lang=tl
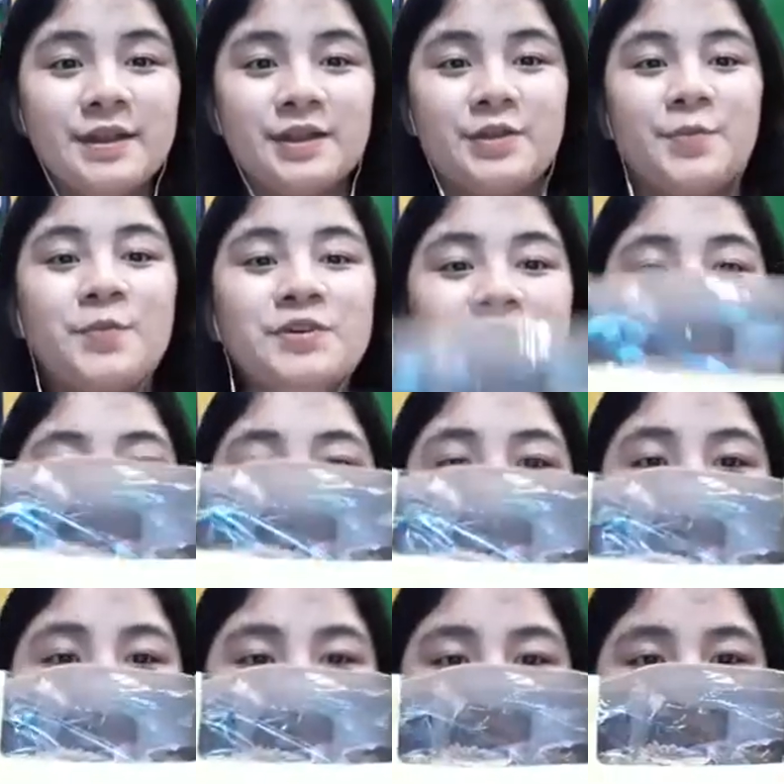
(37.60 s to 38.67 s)
Ito po siya.
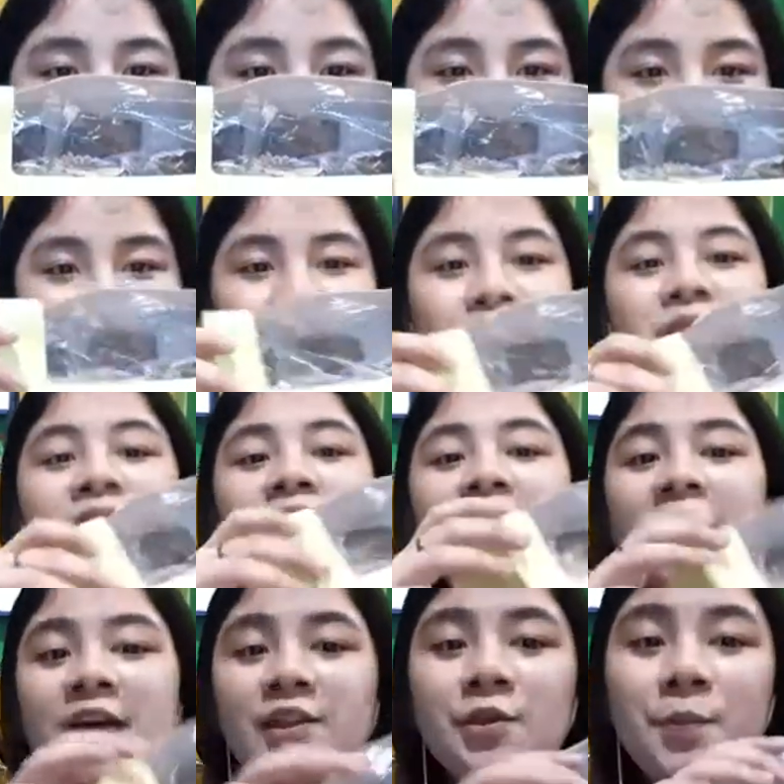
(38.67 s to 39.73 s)
Yan.
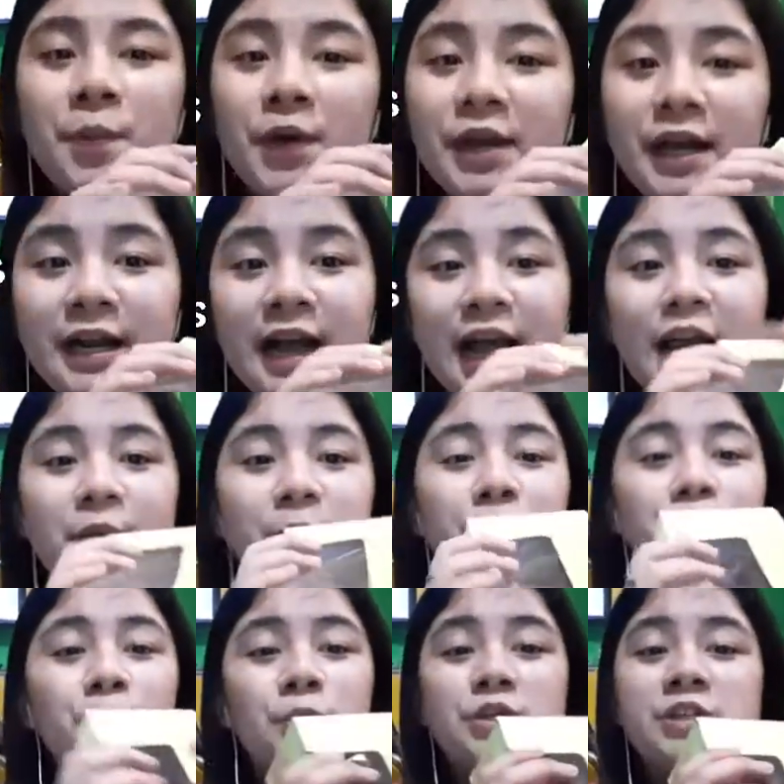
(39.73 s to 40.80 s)
Ito po, naglalaman
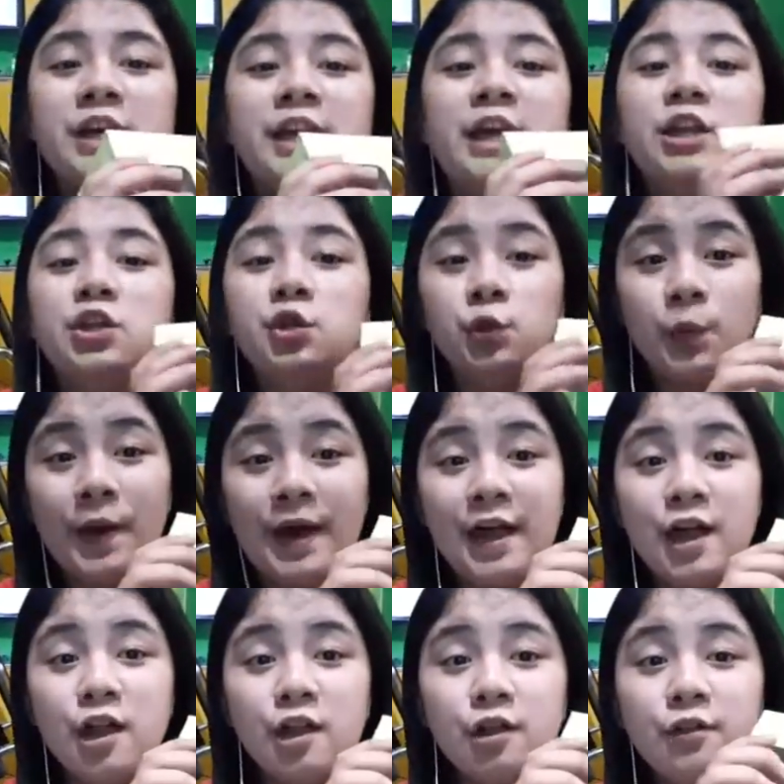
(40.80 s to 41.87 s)
po siya ng
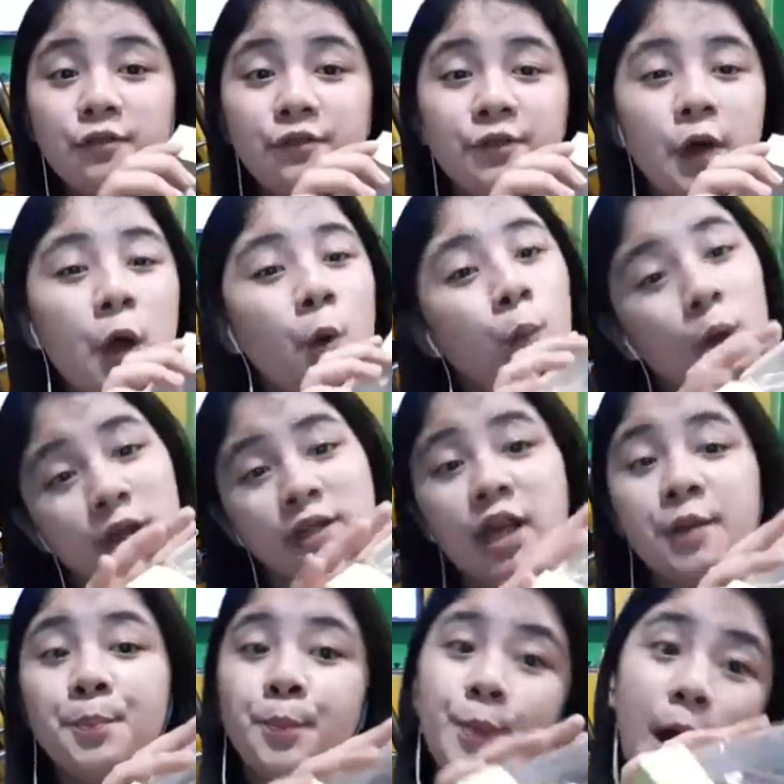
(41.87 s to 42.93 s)
12 walnut
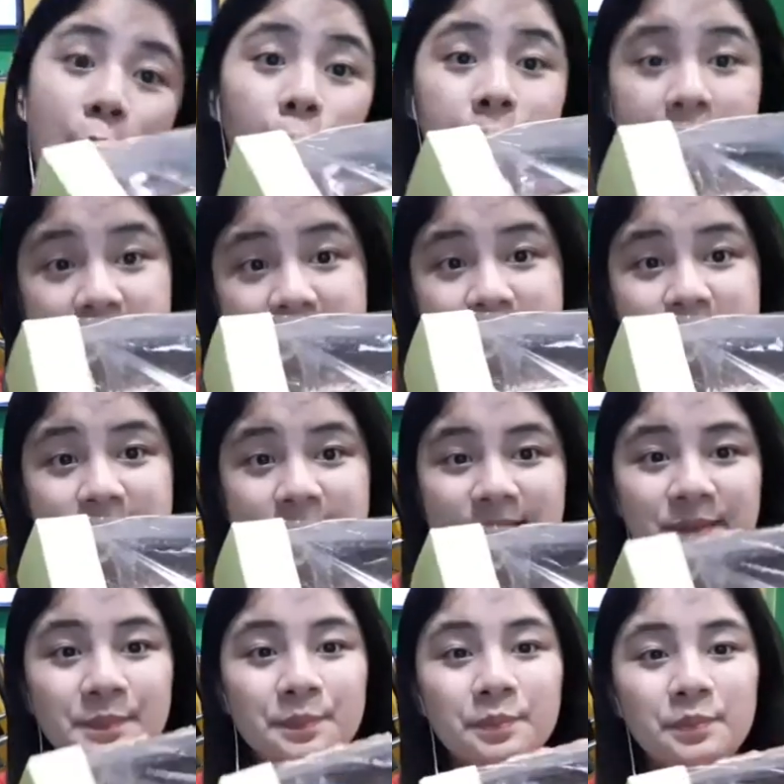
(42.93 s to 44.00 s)
brownies.
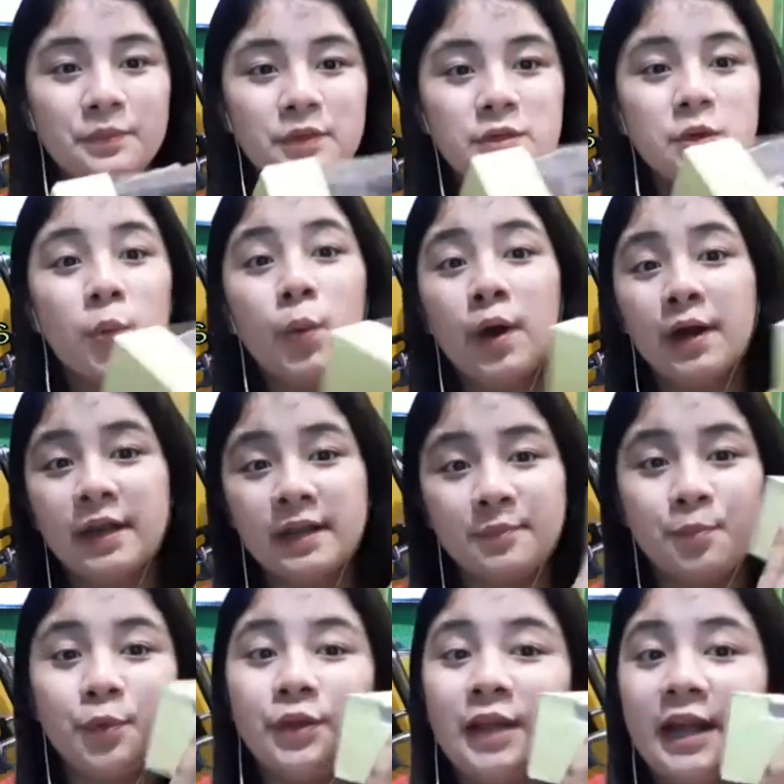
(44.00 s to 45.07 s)
So, worth it
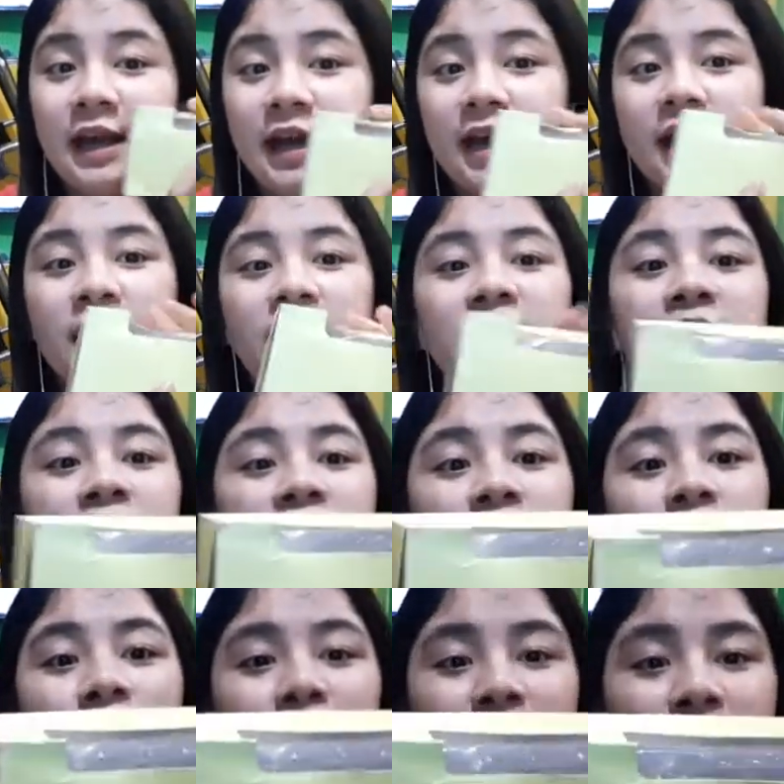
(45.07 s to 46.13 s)
po talaga
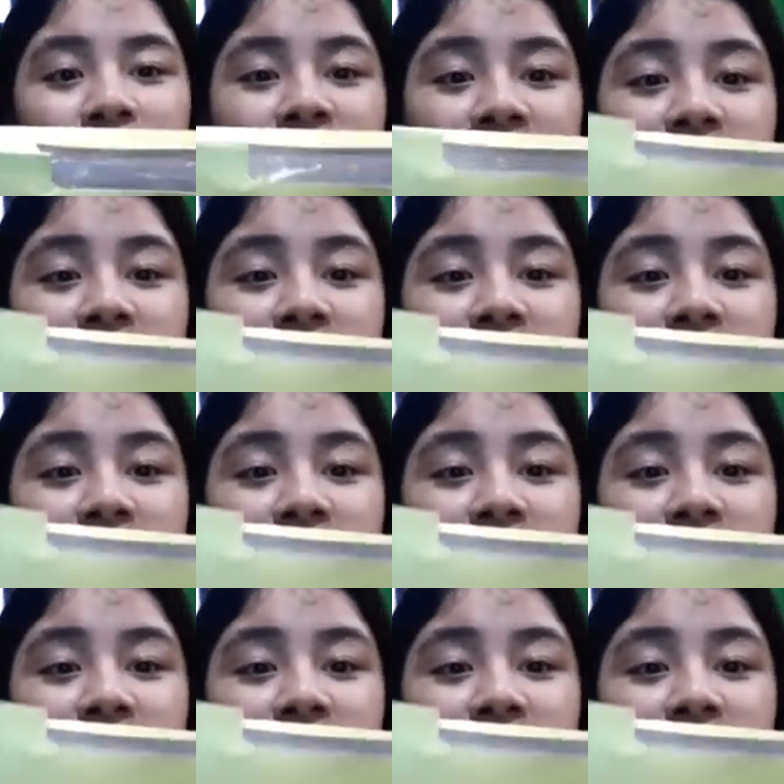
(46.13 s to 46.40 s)
yung pagbili